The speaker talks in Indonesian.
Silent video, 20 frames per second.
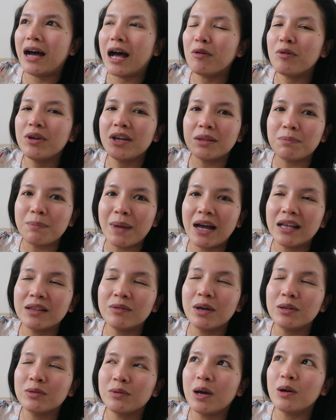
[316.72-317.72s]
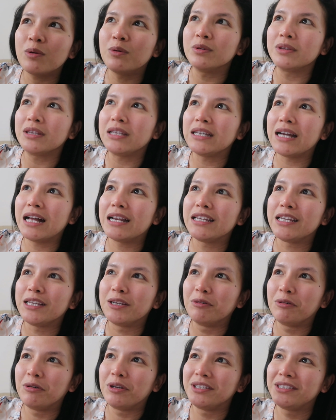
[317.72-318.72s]
aku inget banget waktu aku tinggal di
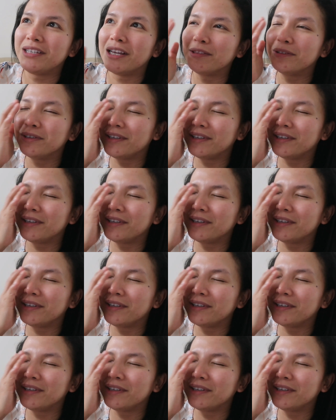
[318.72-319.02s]
Indonesia